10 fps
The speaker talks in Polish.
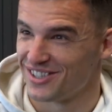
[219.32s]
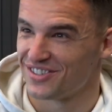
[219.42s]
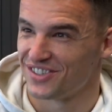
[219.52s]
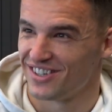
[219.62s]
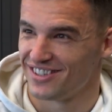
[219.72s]

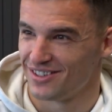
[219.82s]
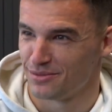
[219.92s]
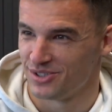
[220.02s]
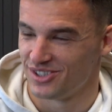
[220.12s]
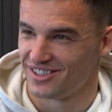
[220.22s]
zawsze fajnie
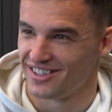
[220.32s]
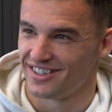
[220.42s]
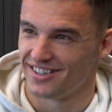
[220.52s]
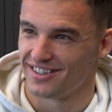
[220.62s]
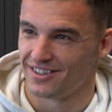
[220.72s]
robicie
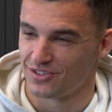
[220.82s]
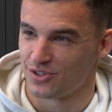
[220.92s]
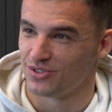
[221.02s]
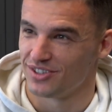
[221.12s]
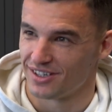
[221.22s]
te
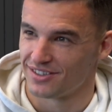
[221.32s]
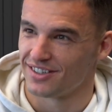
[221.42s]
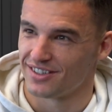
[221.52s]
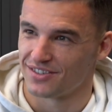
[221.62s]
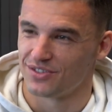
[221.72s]
żony, jak,
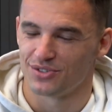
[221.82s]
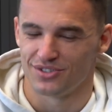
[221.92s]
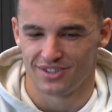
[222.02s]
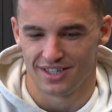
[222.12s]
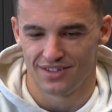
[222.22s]
jak, jak
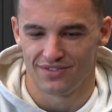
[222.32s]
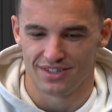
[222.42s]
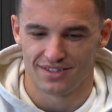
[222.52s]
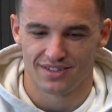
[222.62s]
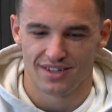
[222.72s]
wychodzisz ten,
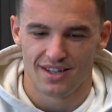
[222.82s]
więc